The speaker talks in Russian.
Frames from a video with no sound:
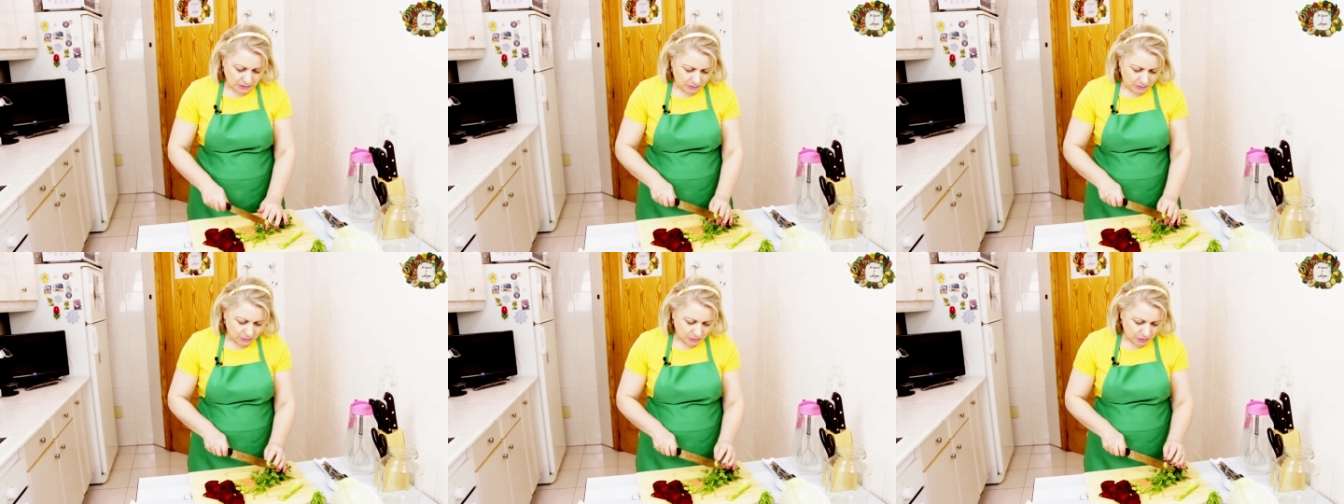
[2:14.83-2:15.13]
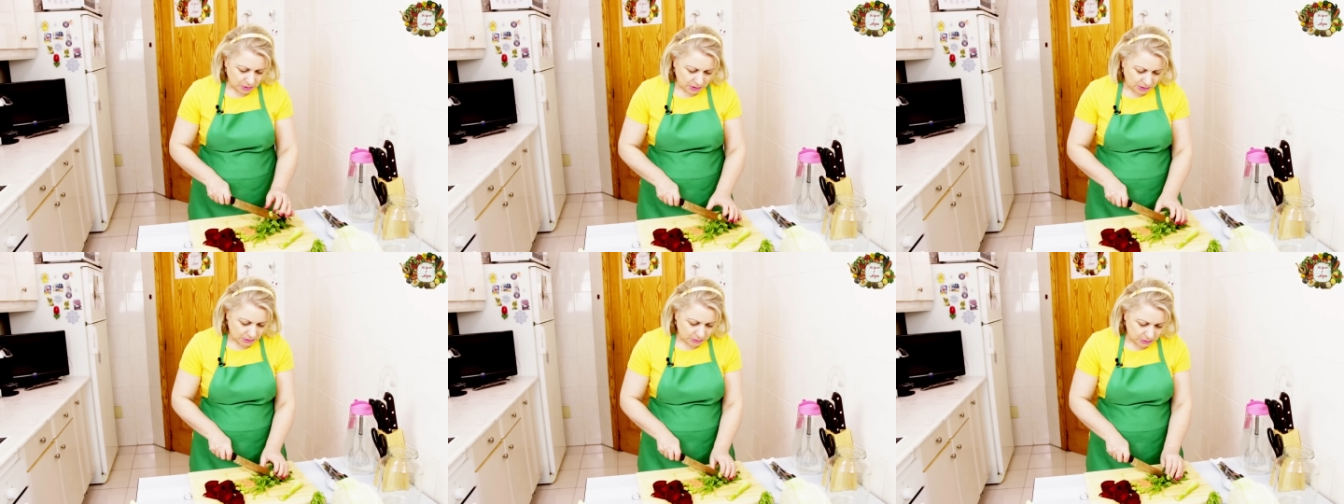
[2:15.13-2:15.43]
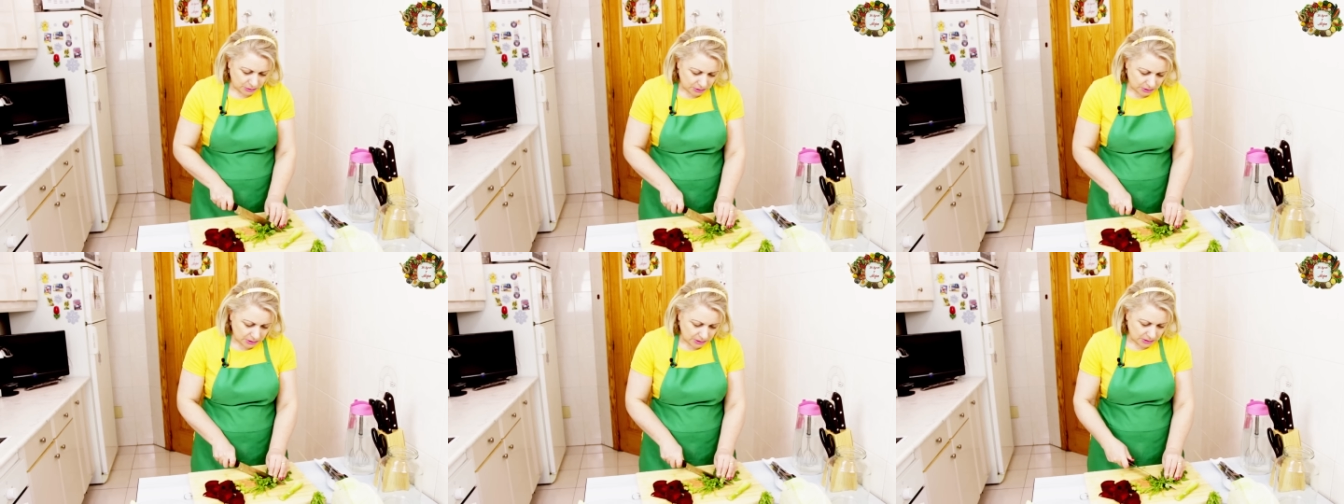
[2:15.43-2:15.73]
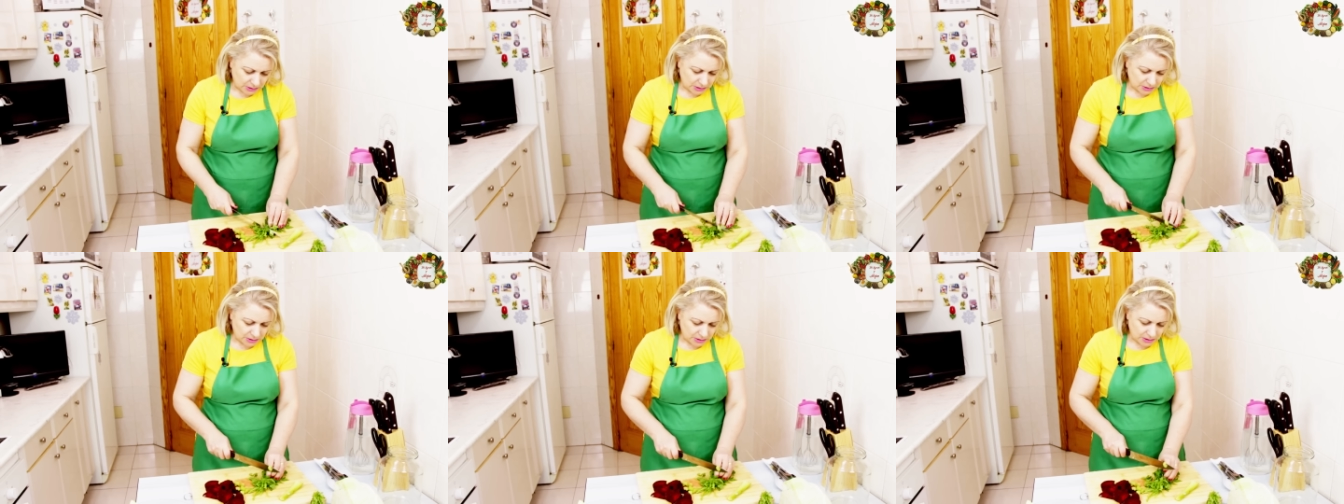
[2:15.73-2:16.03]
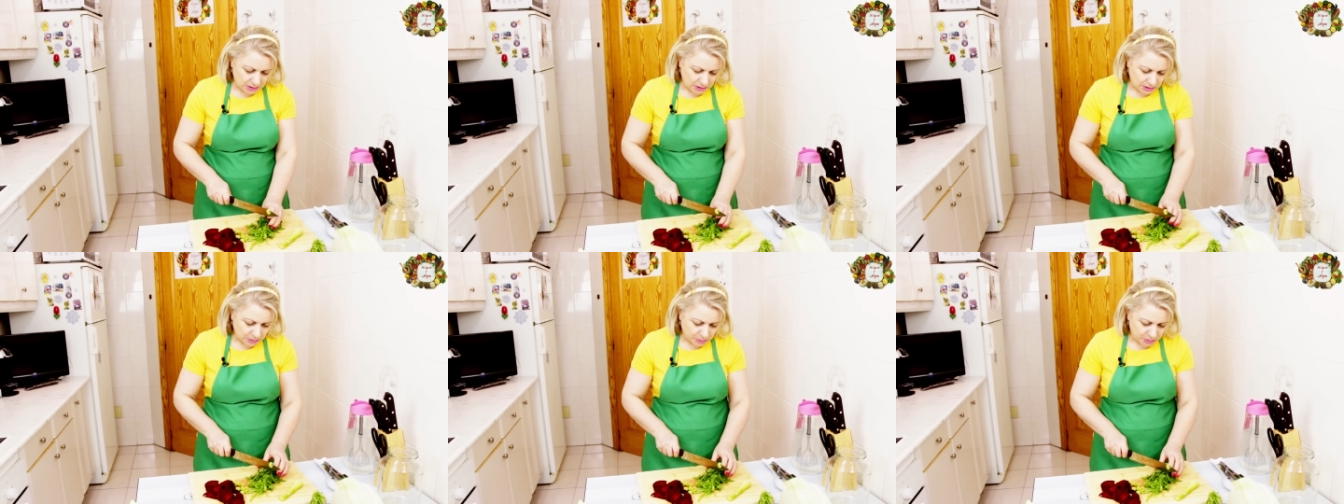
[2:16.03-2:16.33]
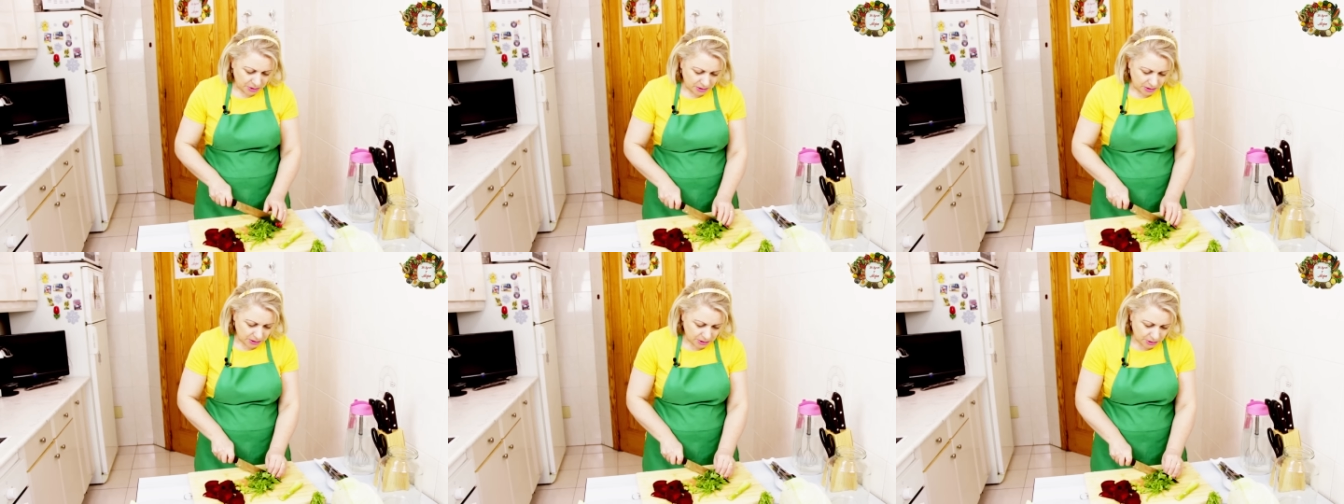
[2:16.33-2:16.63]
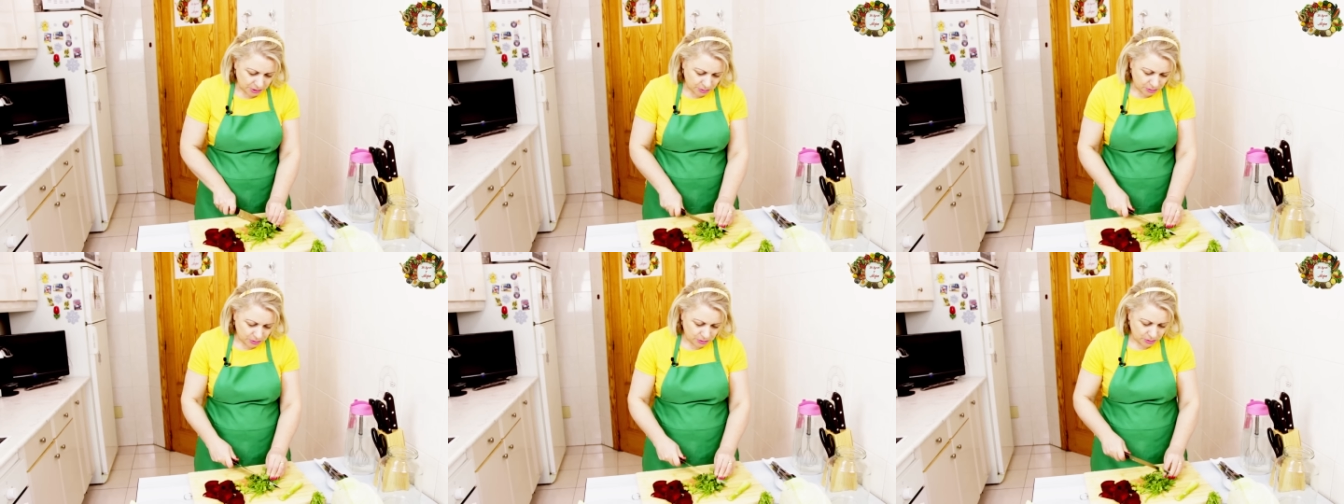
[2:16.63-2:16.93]
Вот так вот. Сильно мелко
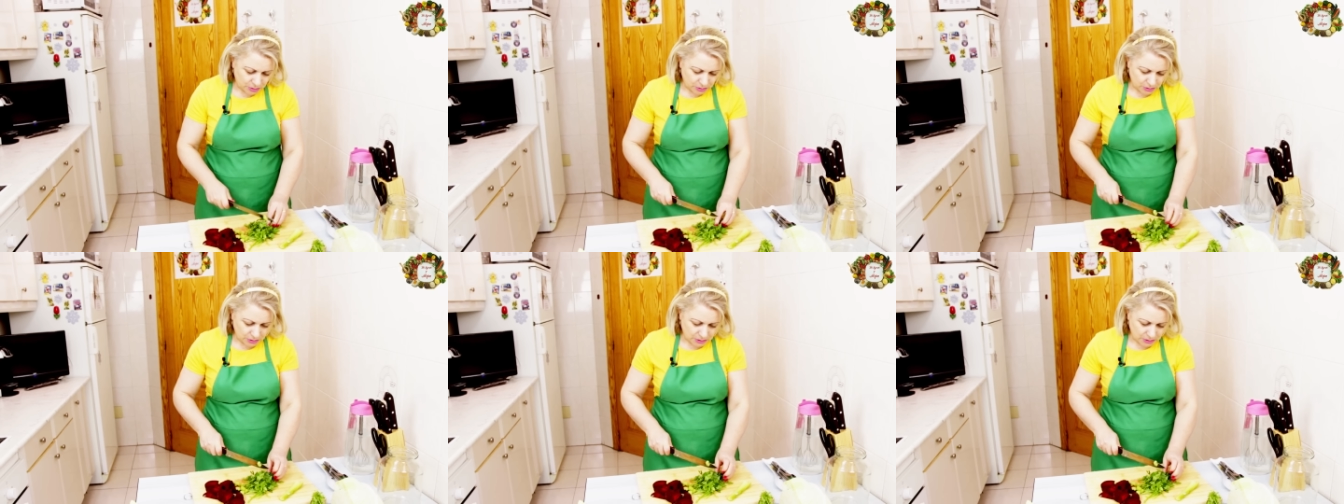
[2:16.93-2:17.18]
не буду.